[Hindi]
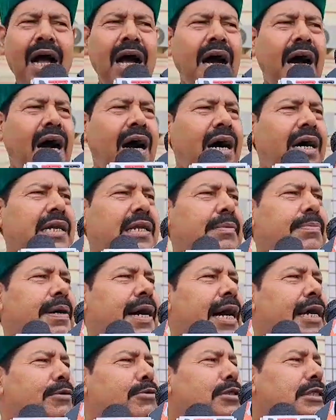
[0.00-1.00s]
अरे भाई
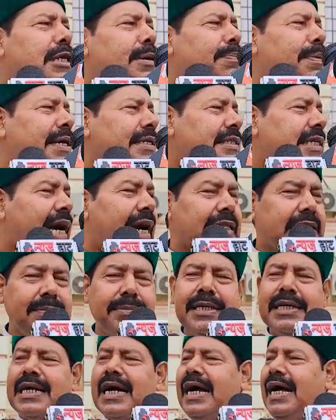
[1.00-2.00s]
उसके पास आदमी
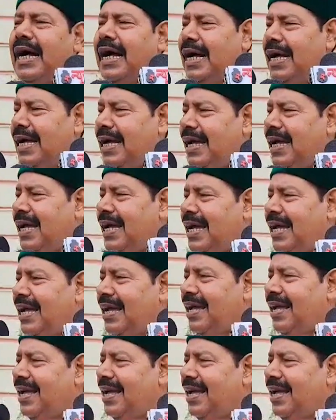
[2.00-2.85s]
कहाँ है